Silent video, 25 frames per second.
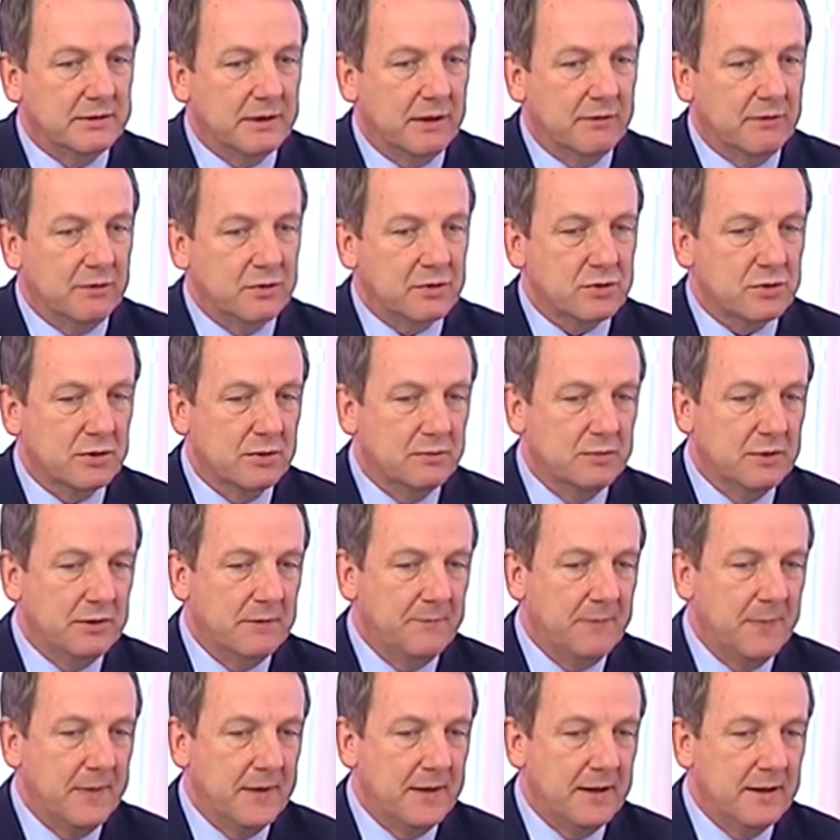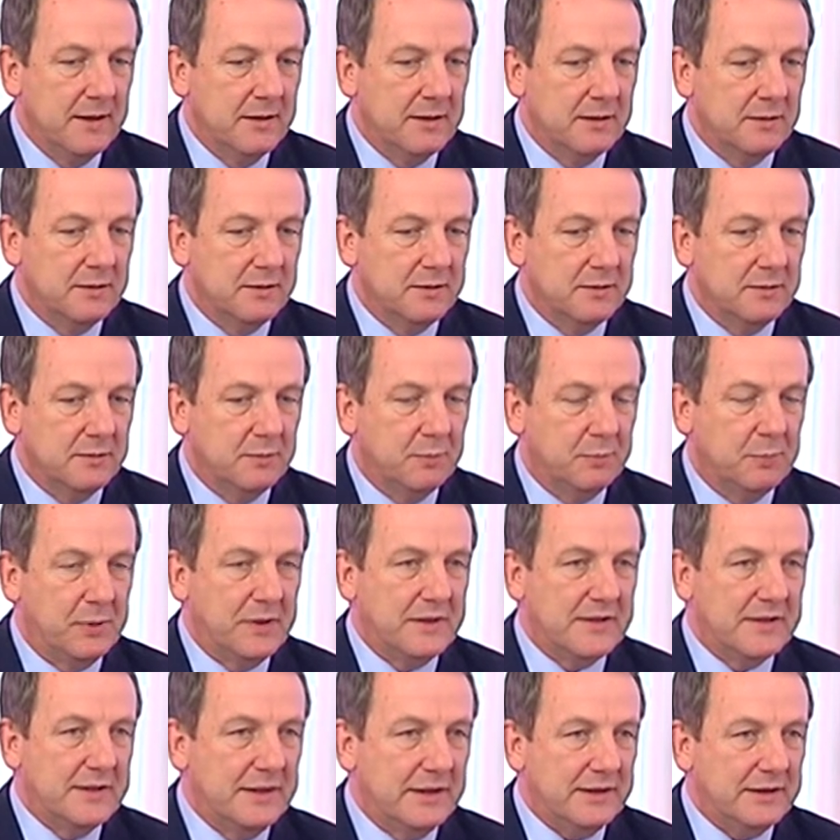того, чтобы Э,
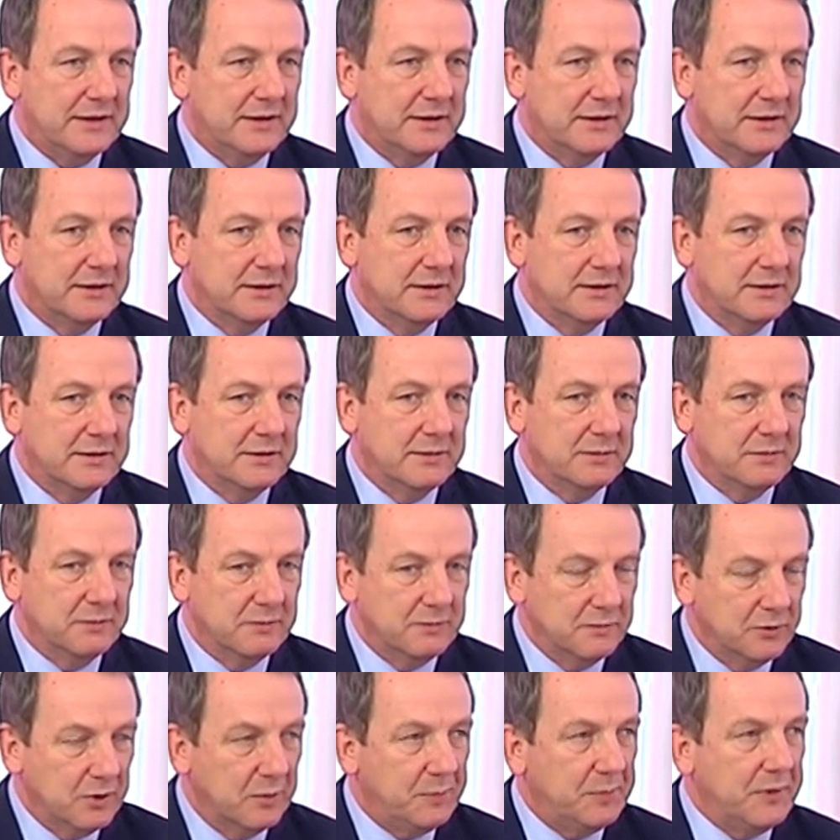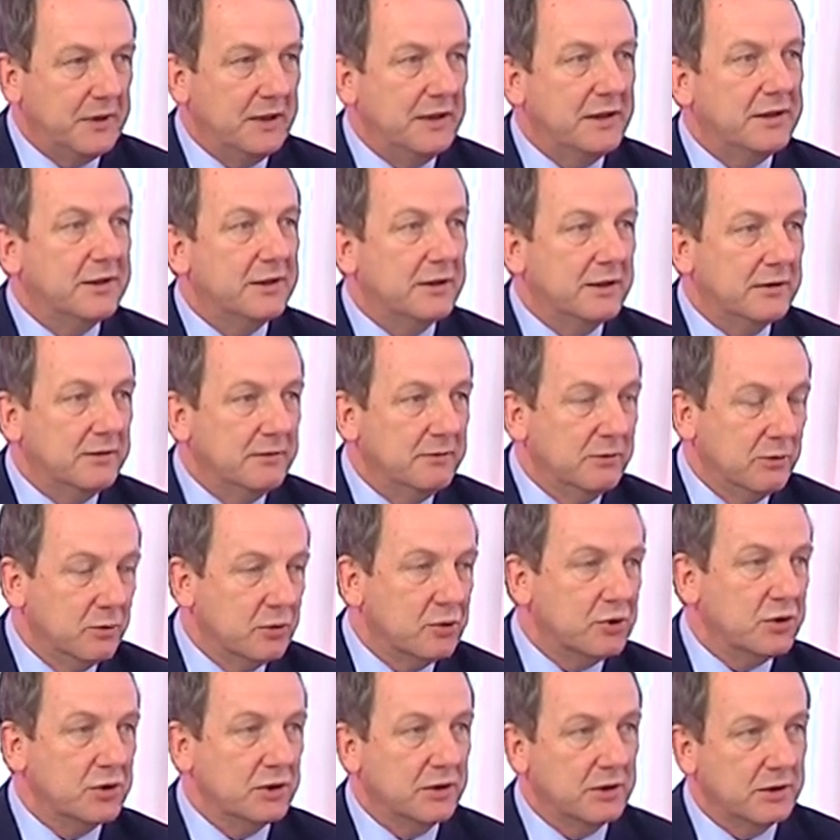признать, э, ну, определить
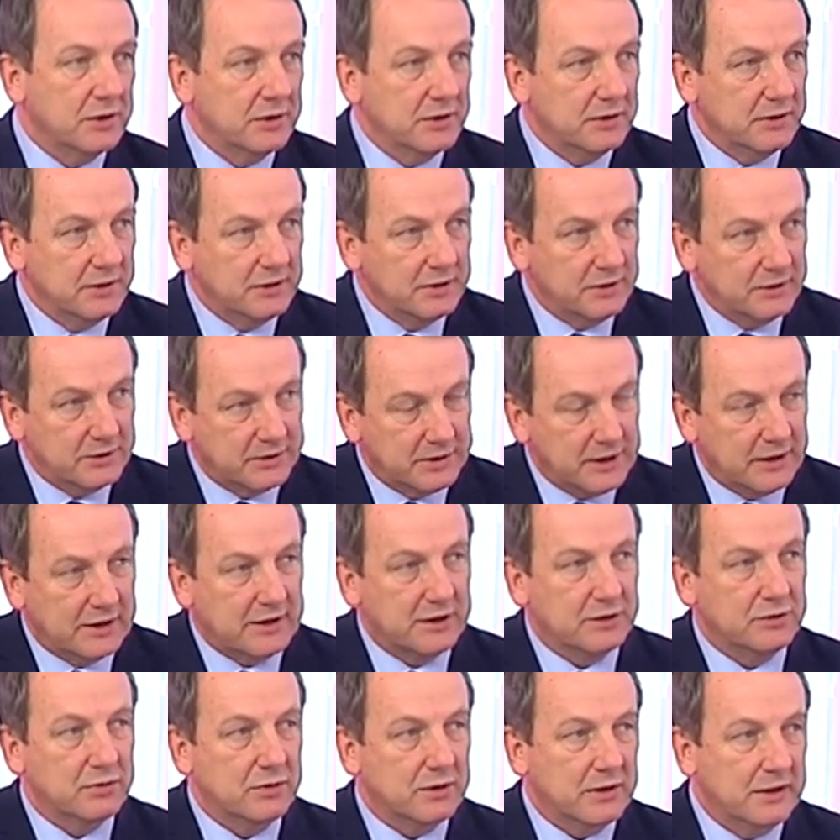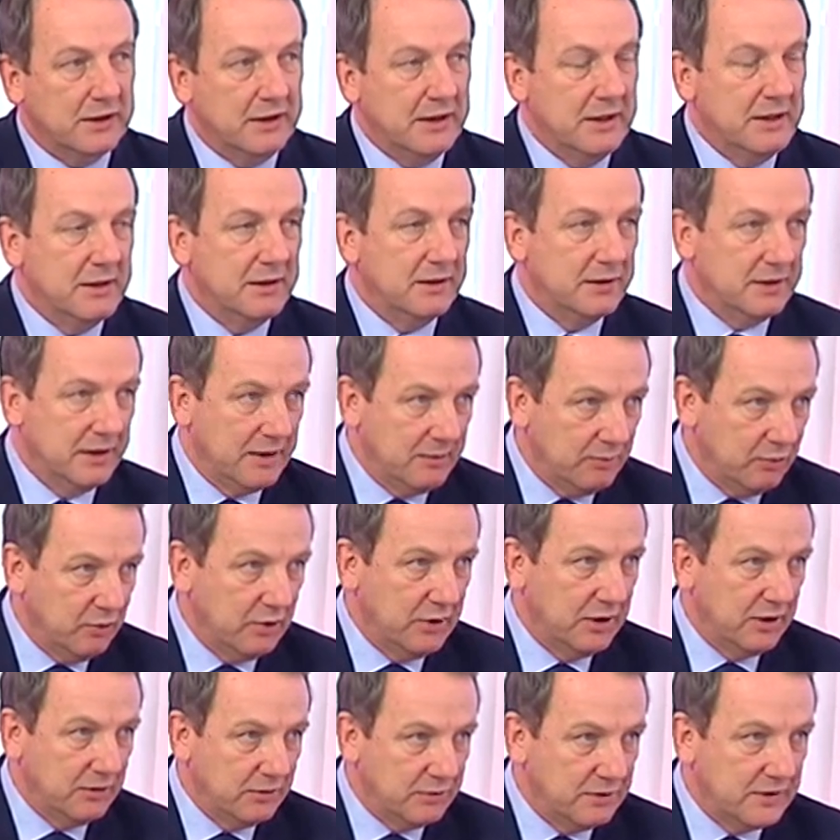лучших, э, те, которые
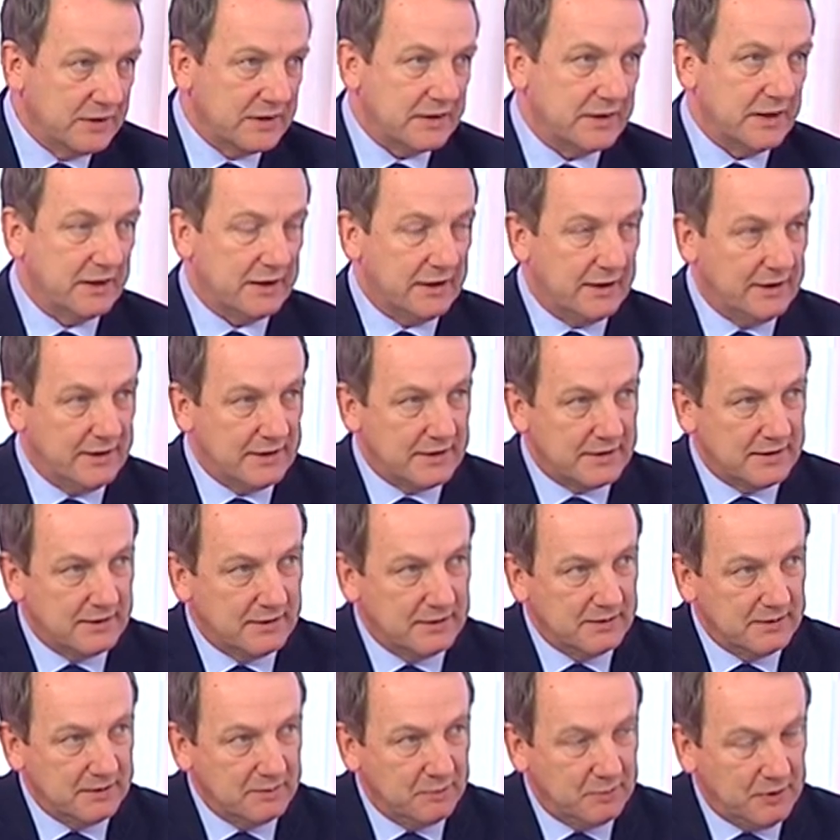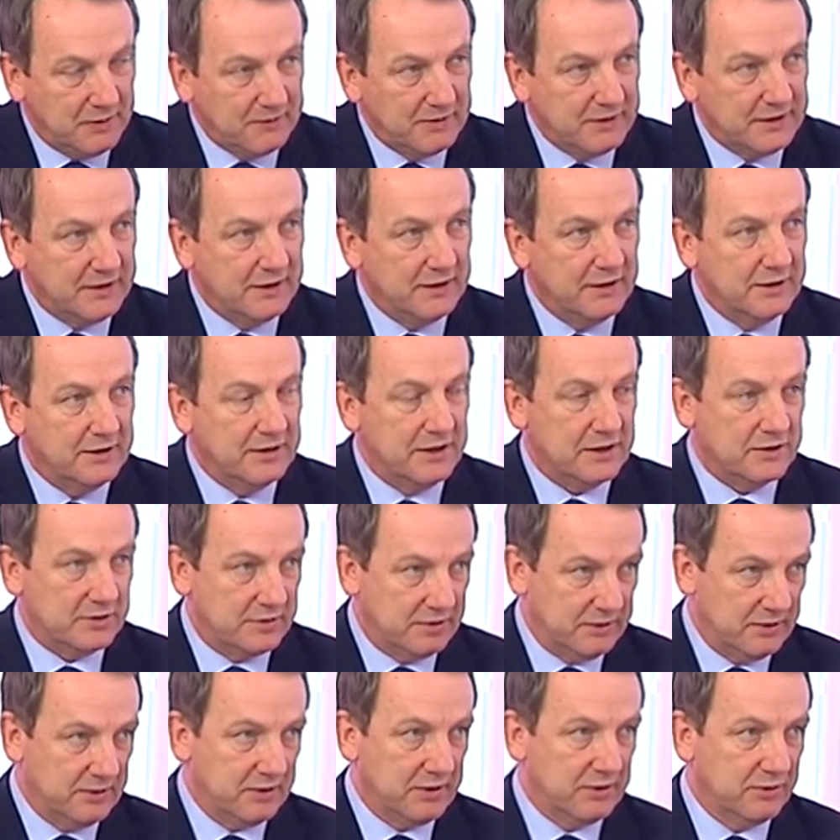наиболее люди старались, приводили наш
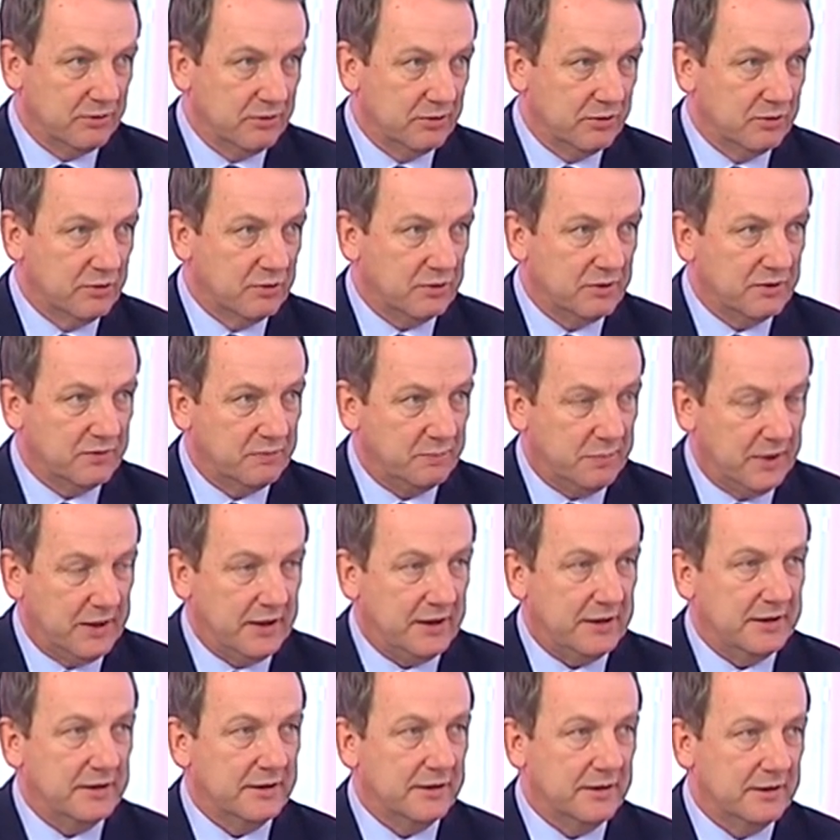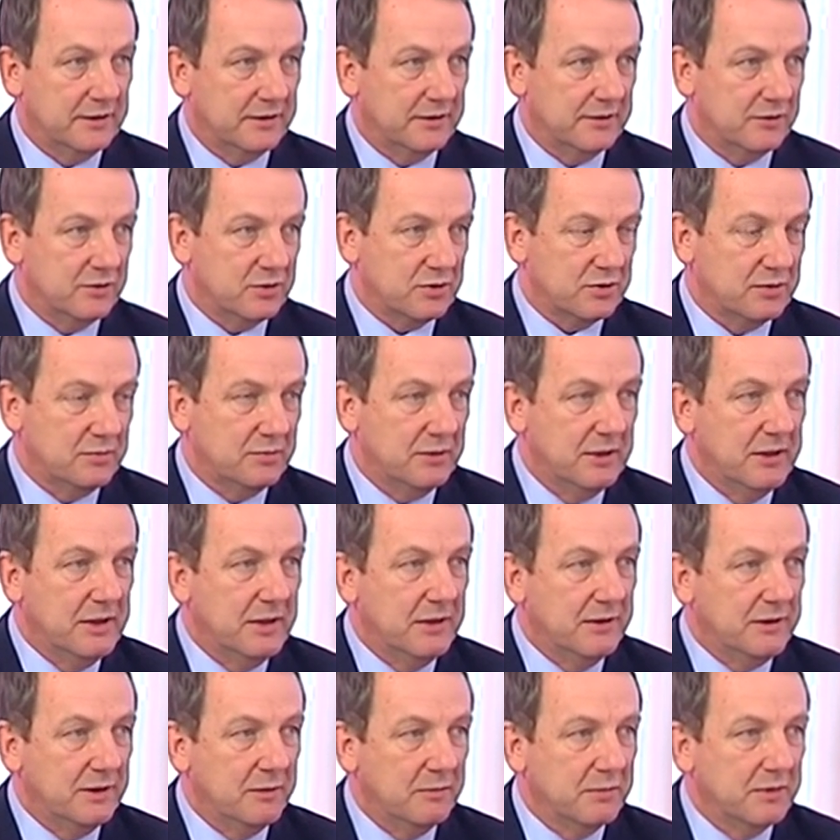родной город в порядок угу. для того, чтобы
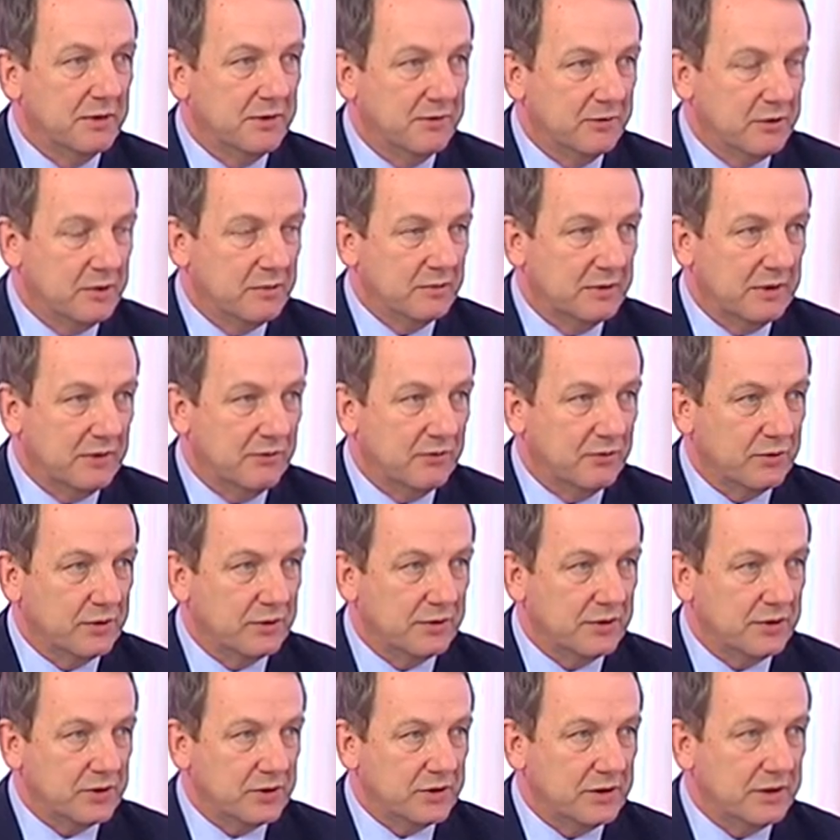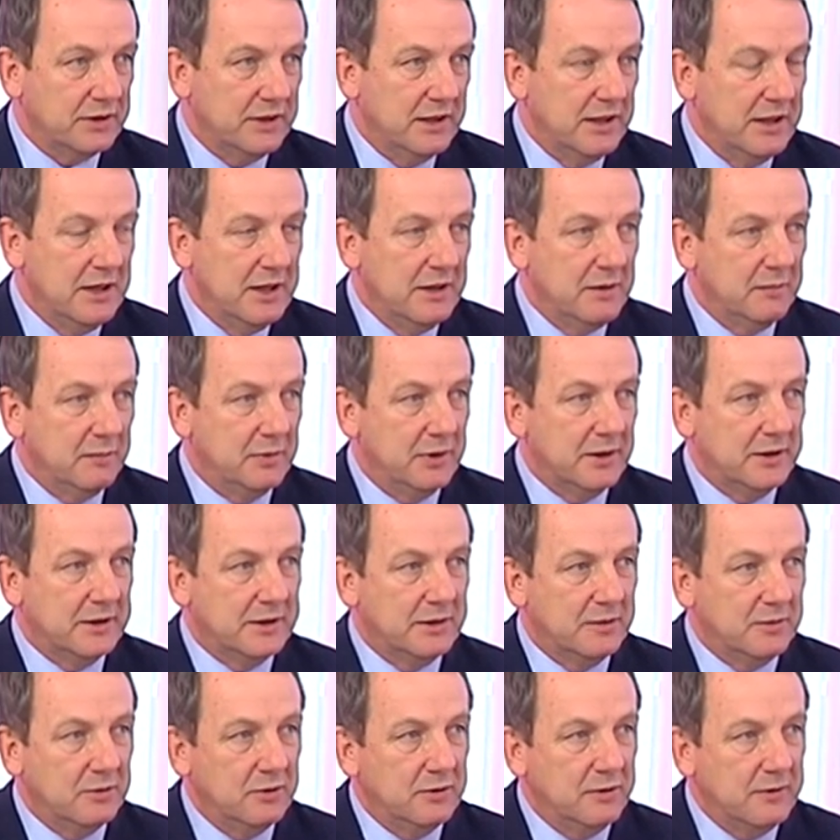нам было в нем комфортно жить. А кто может
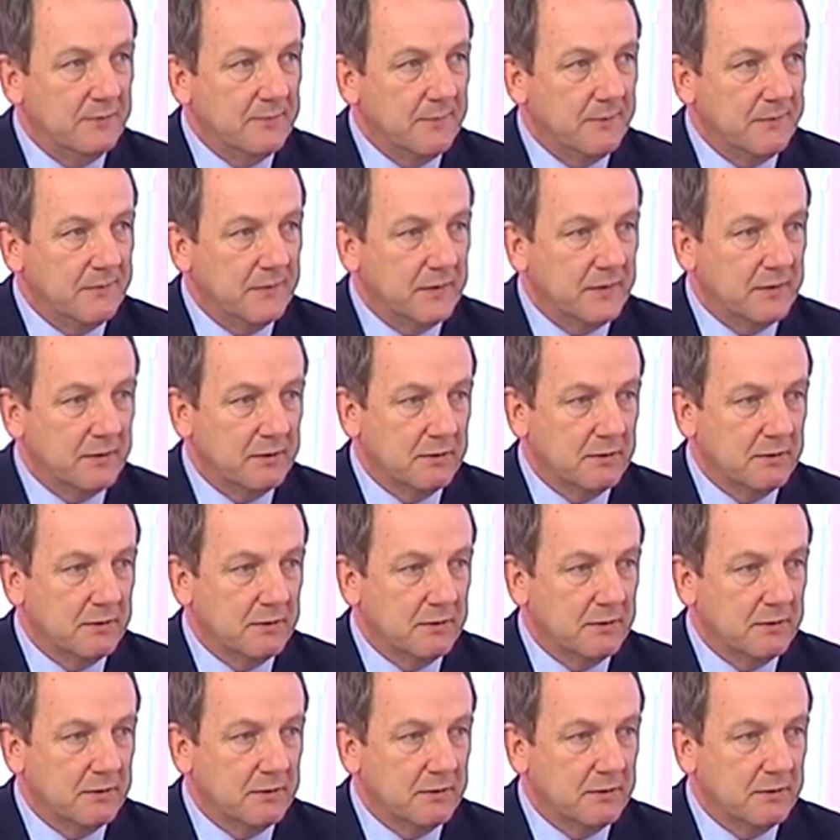Поэтому участвовать?